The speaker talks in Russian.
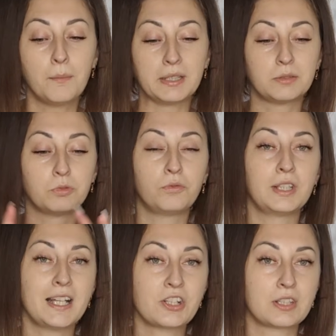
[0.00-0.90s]
Поэтому
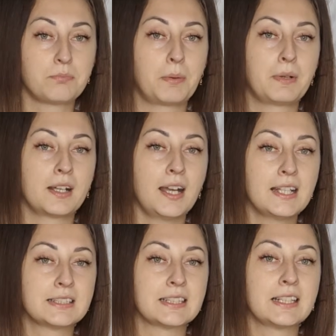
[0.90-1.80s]
влажность
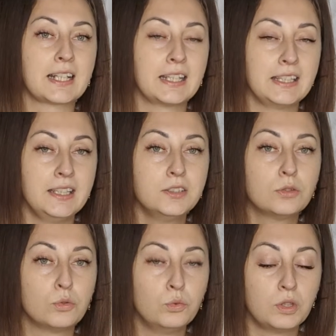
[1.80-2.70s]
помогает
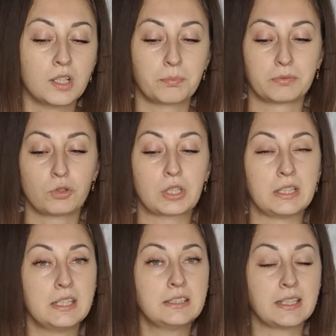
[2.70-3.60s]
сохранить тургор, потому что
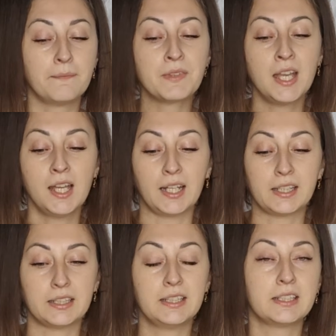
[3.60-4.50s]
листья
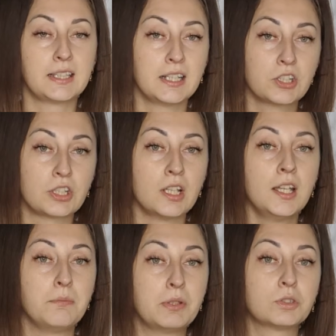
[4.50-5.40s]
орхидеи также
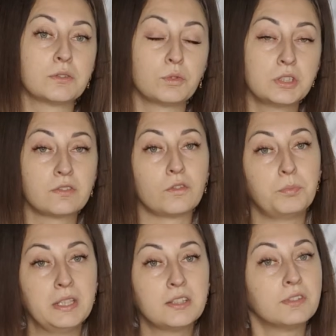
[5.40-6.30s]
имеют свойство
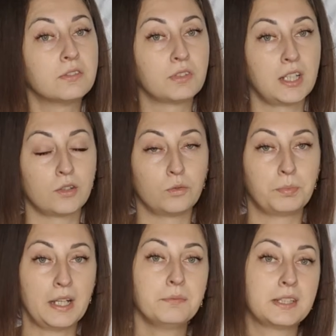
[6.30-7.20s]
впитывать влагу,
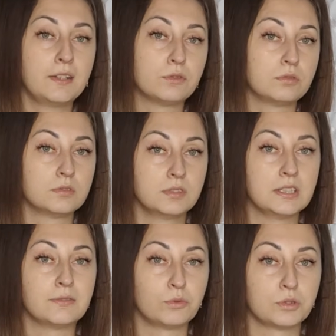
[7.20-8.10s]
прям да, вот
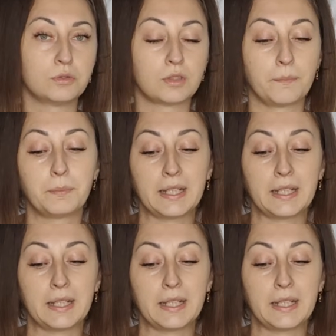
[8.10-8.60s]
из воздуха.